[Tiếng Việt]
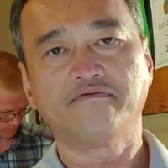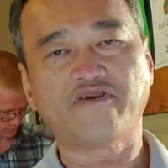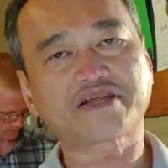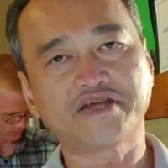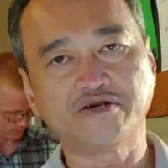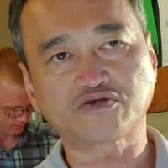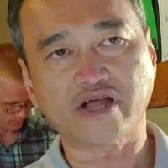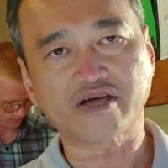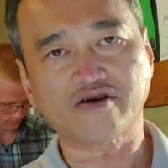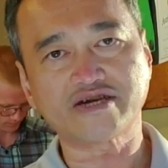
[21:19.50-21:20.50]
Fake news
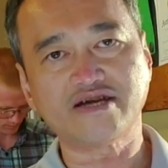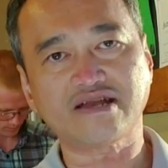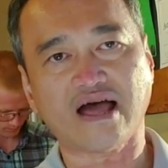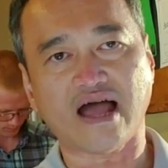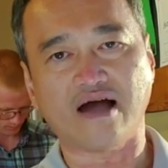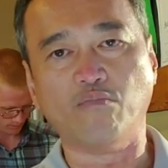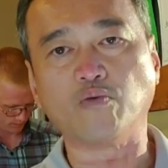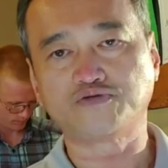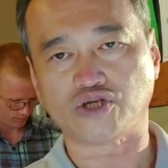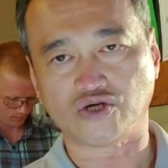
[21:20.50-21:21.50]
đây có nghĩa là
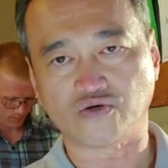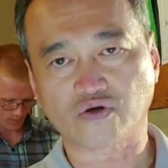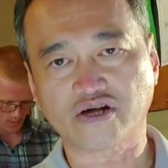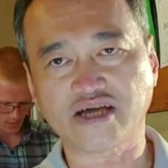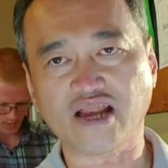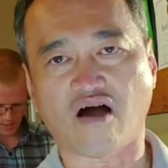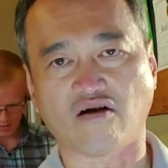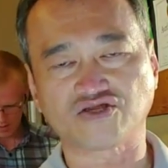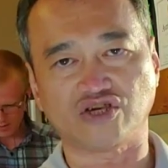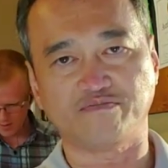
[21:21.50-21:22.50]
một chiều, có nghĩa là
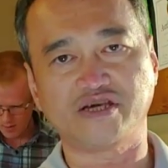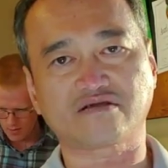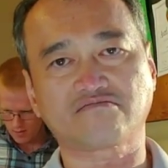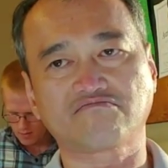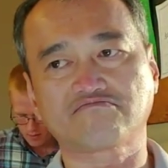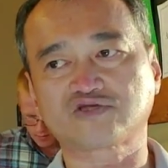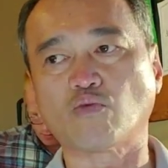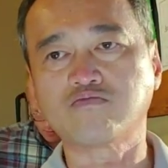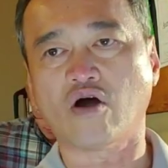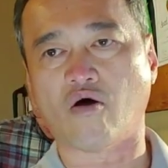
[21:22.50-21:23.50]
họ chỉ biết
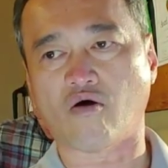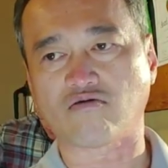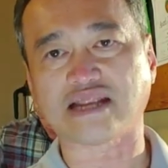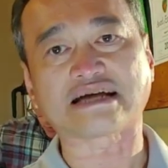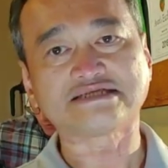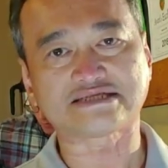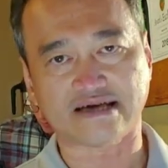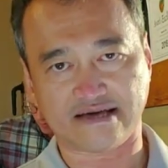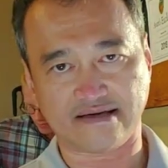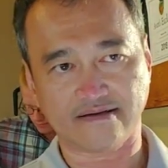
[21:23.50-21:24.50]
tung hô lăng
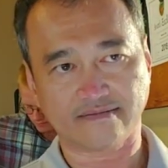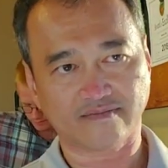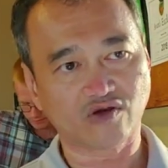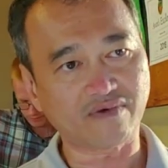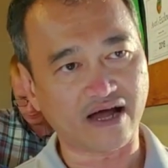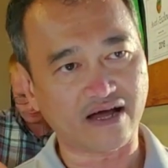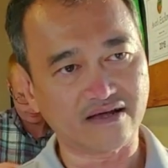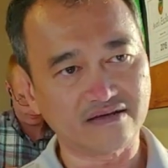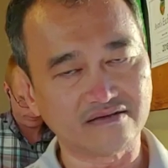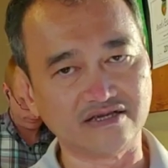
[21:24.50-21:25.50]
xê, đúng không ạ?
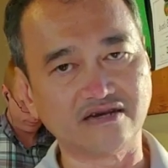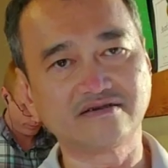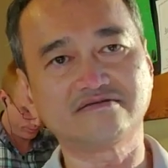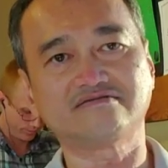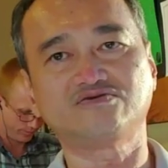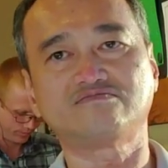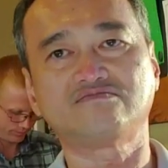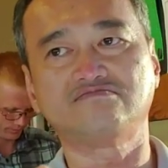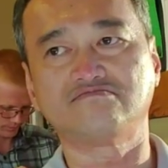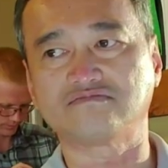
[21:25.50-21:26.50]

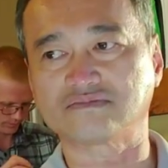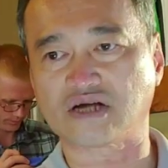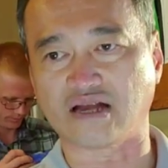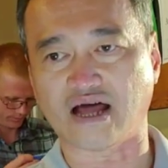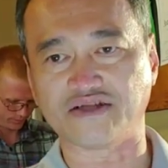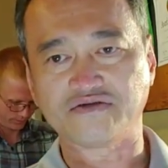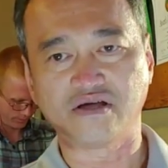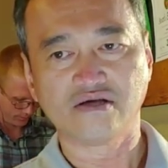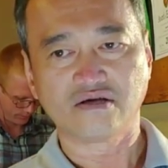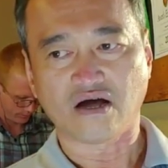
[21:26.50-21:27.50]
Những gọi là
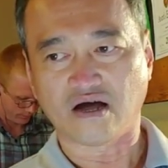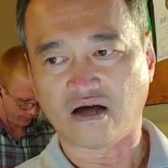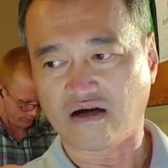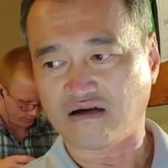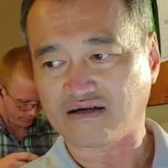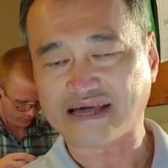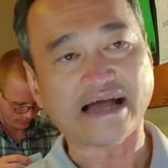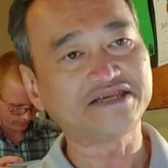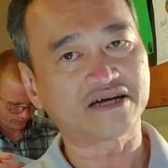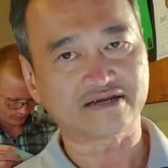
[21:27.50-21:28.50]
uh,
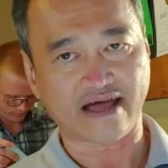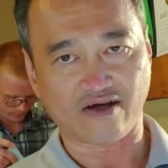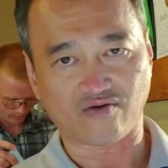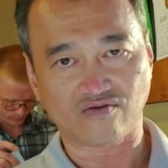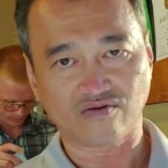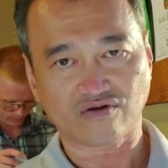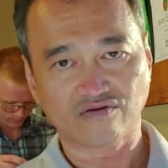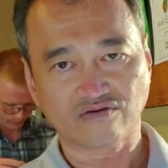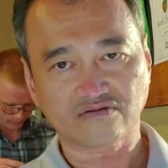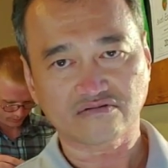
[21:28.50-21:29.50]
cá nhân nào,
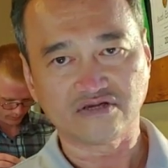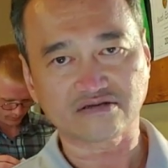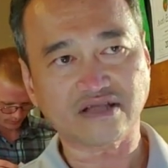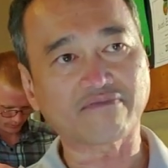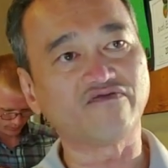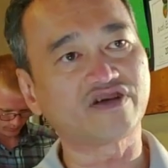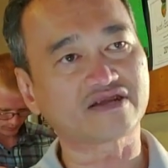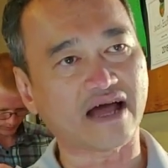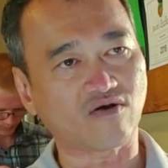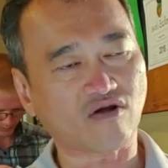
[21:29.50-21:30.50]
những thành viên nào